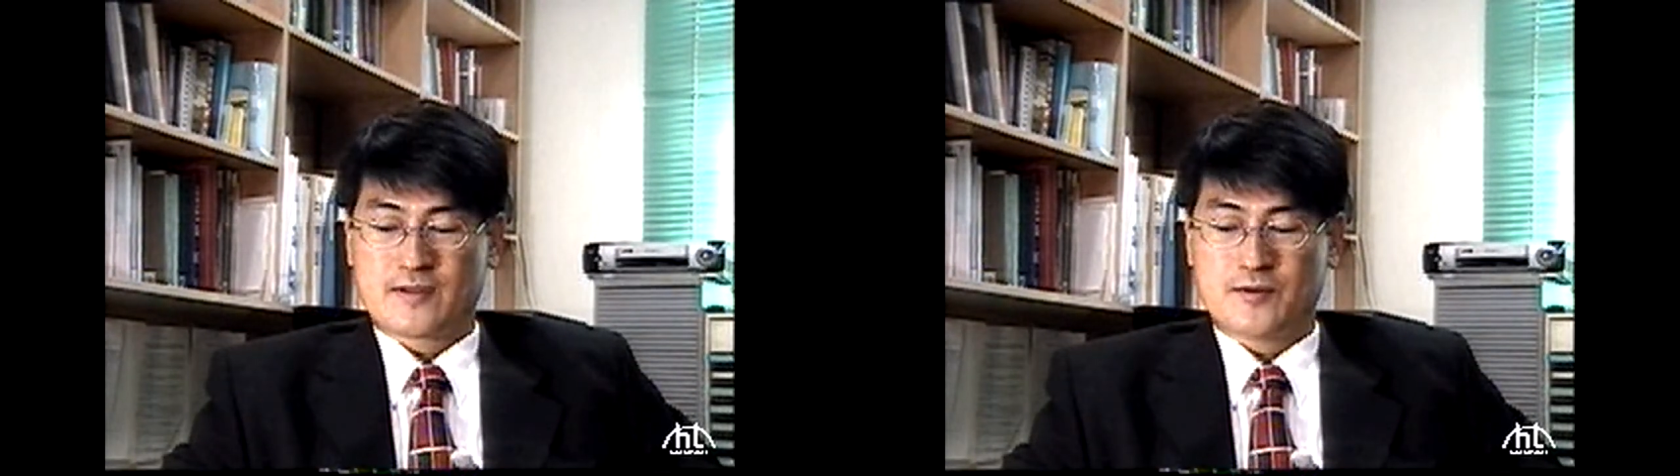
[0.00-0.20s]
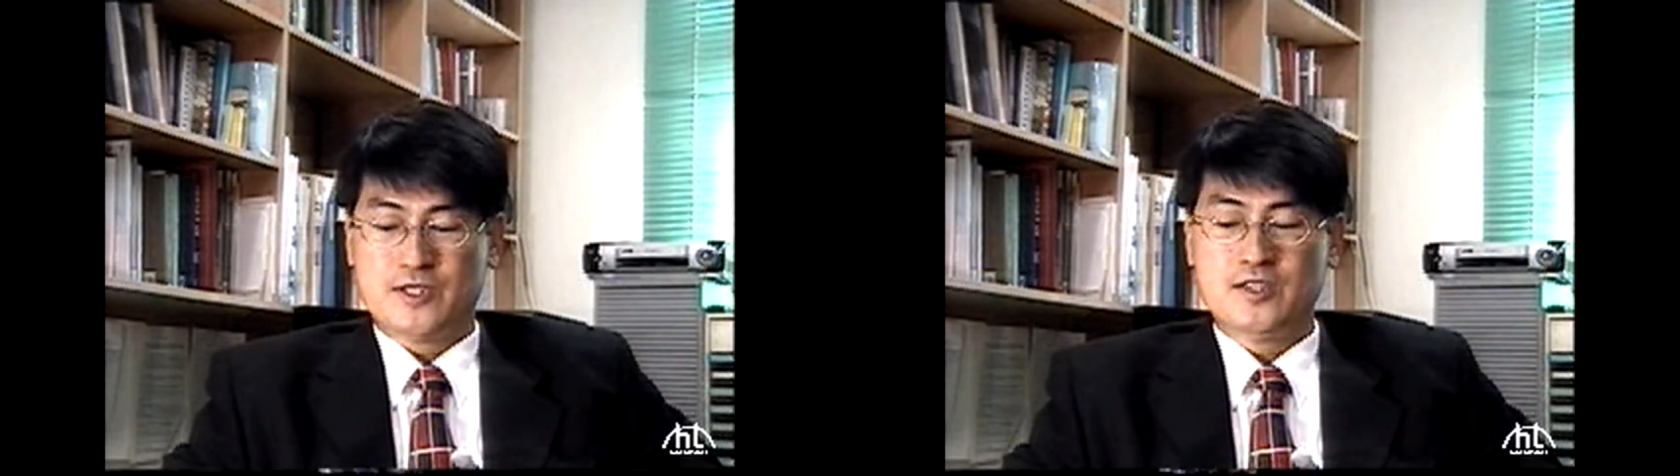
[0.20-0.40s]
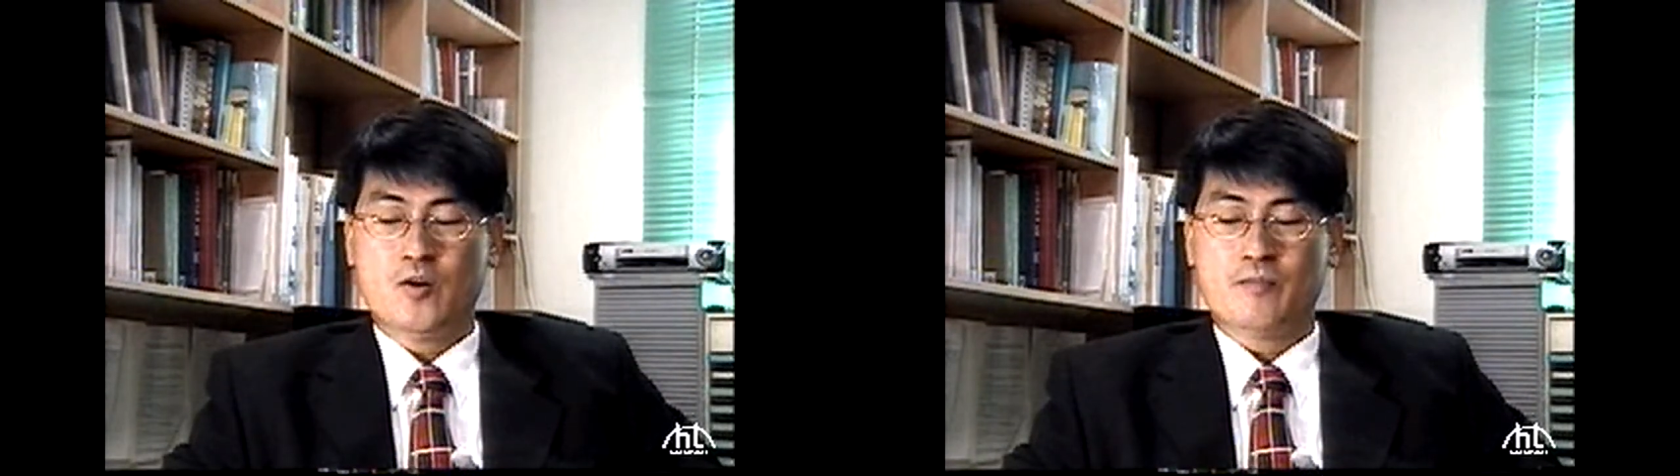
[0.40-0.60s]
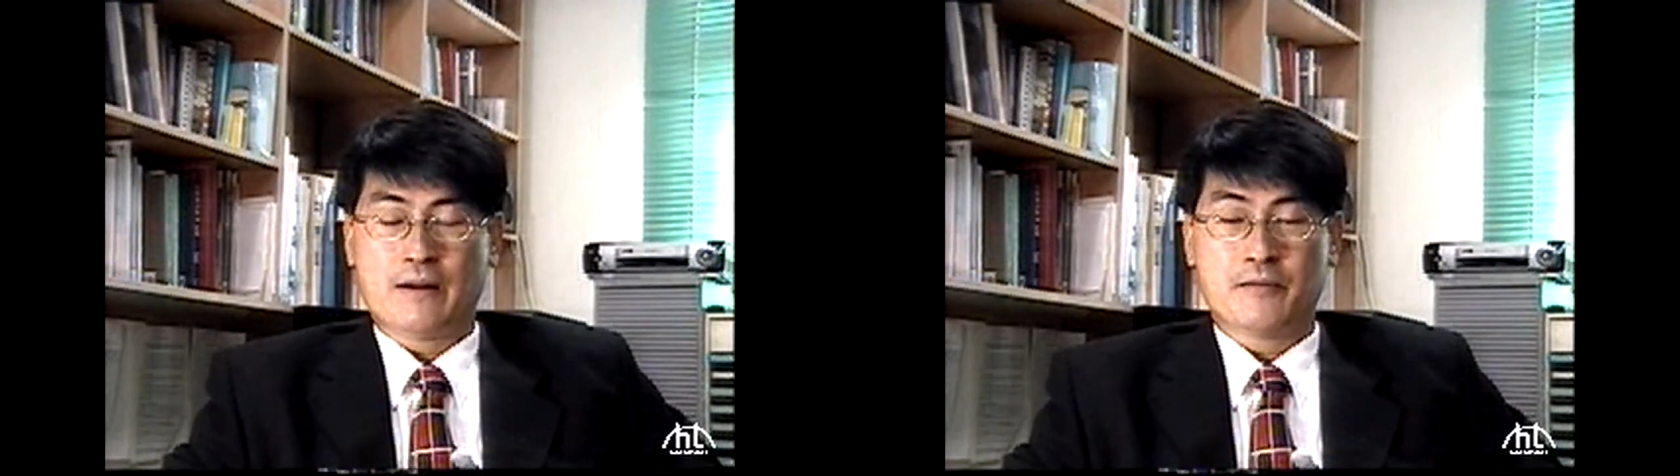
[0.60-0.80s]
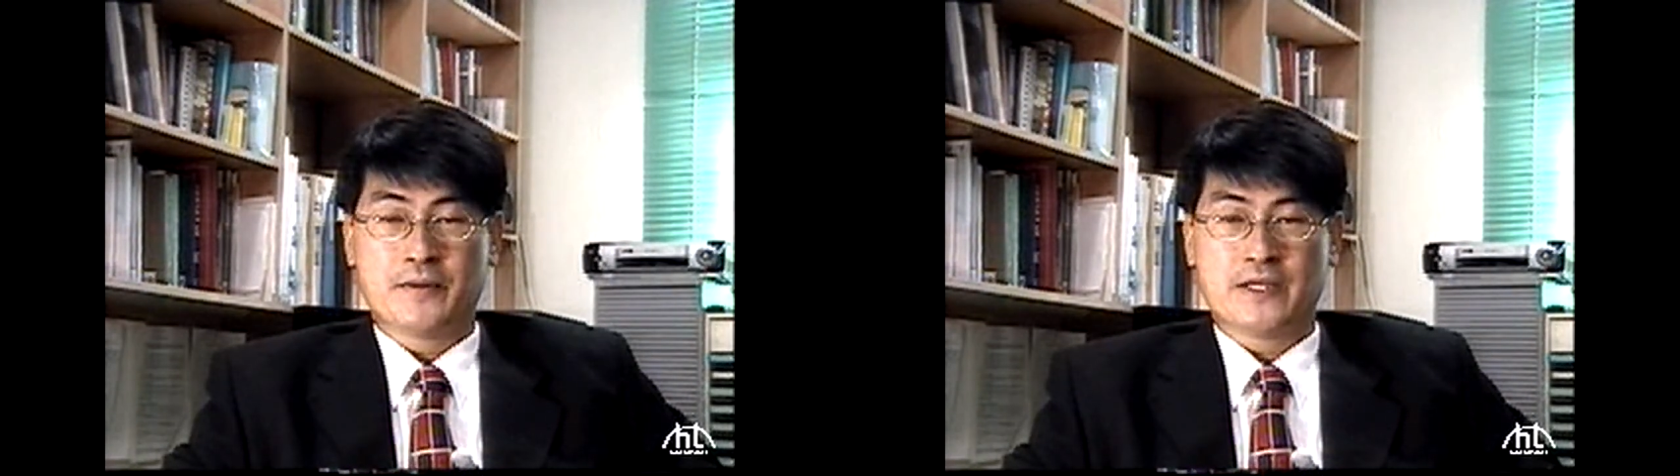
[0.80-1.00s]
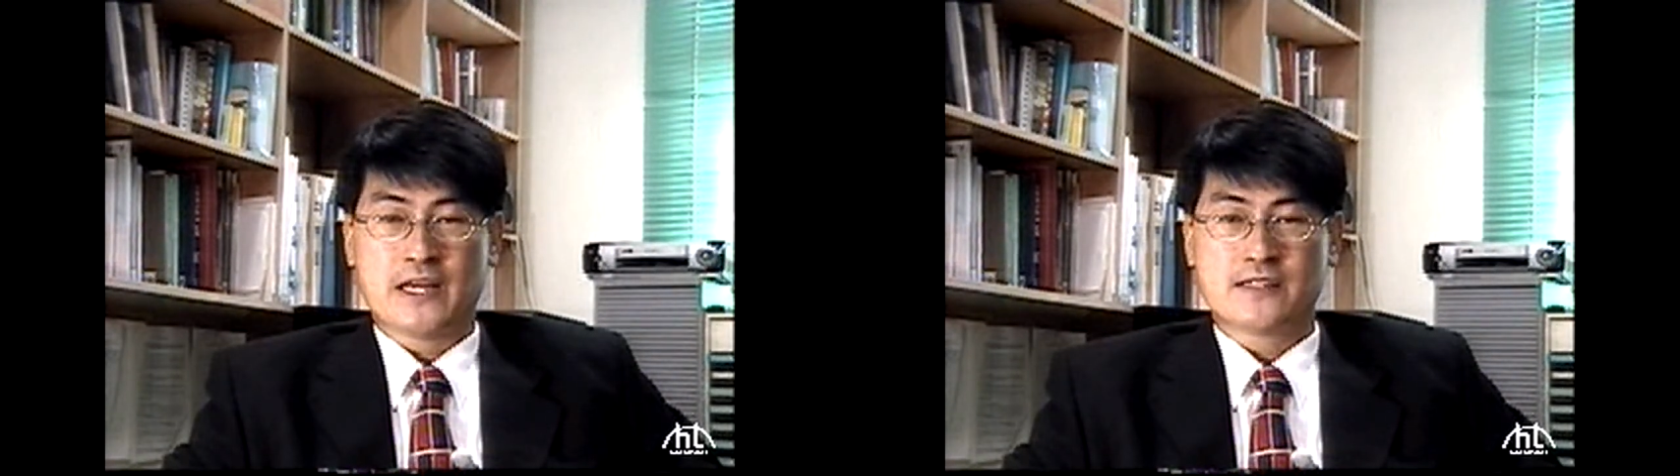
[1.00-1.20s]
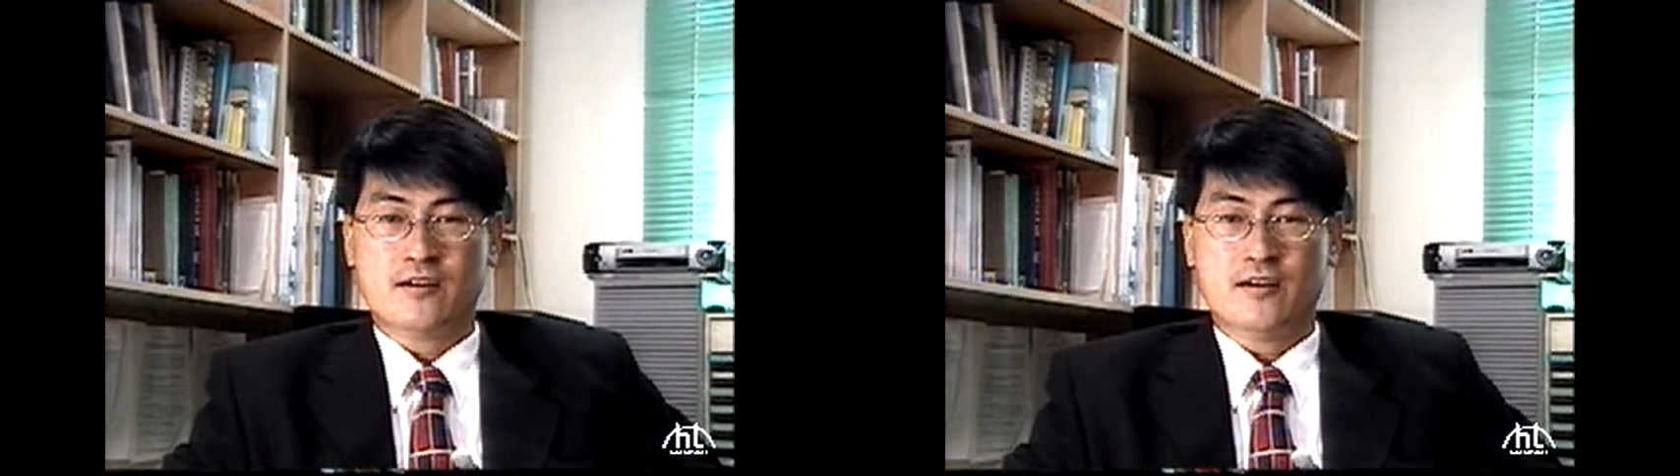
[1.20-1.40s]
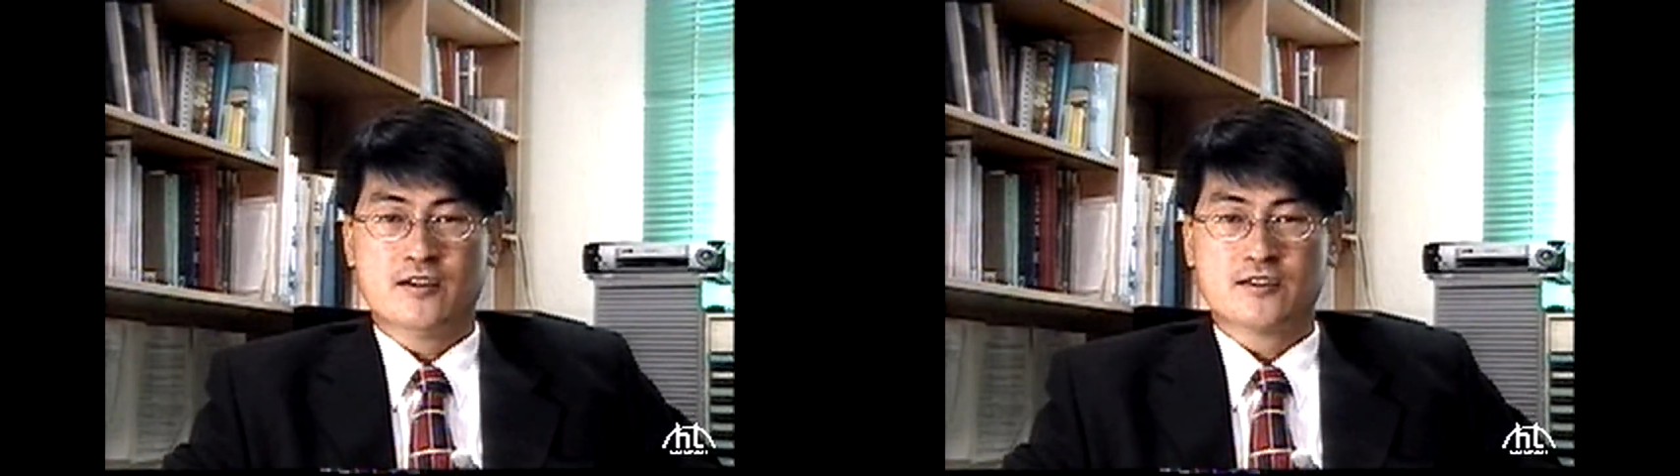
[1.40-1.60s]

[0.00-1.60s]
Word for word: 또 이용 방법에 대해서